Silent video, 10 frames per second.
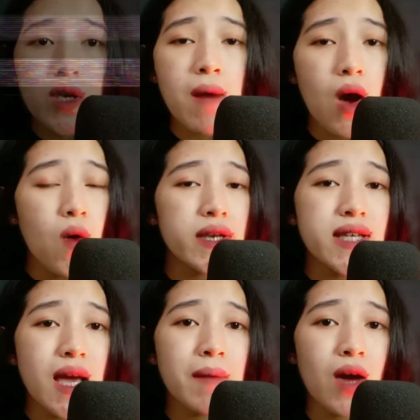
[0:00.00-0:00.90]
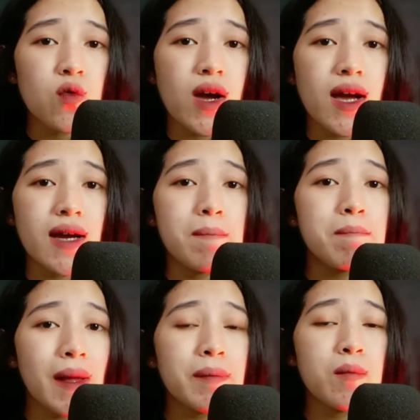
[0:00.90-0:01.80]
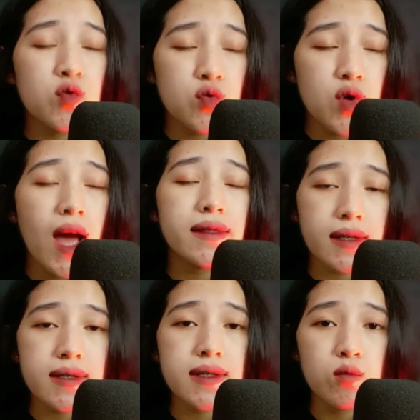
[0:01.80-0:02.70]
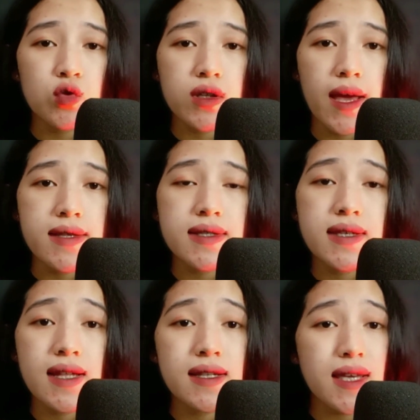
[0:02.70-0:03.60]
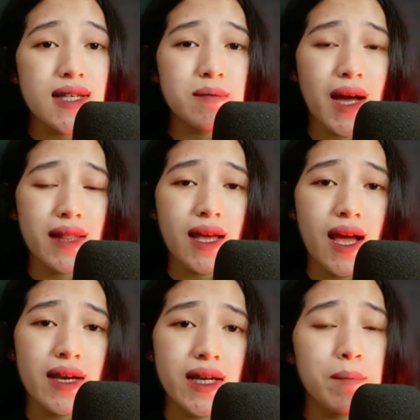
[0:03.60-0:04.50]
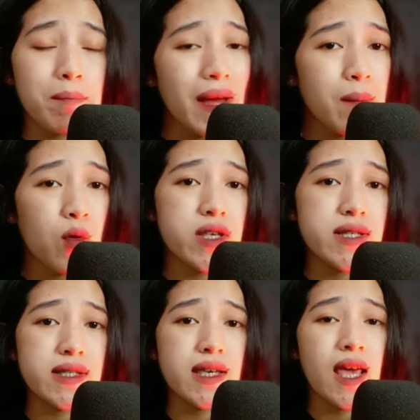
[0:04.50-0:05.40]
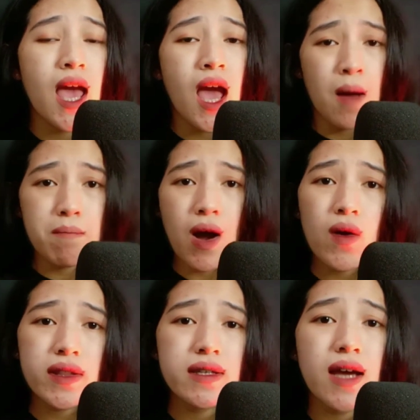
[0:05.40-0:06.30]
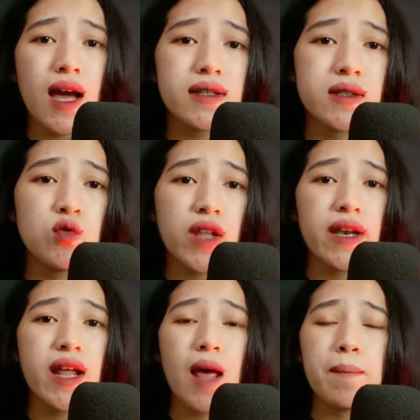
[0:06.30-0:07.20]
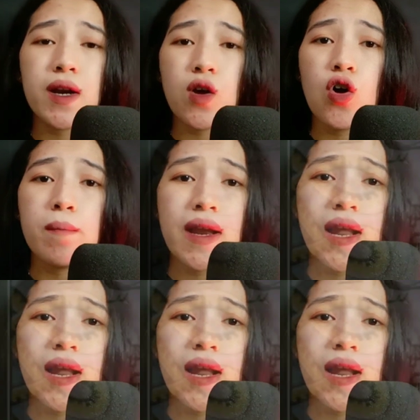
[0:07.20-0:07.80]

bahwa dia melakukan keempat pembunuhan tersebut guys. Jenkins mengatakan kepada polisi bahwa tindakan tersebut adalah pengorbanan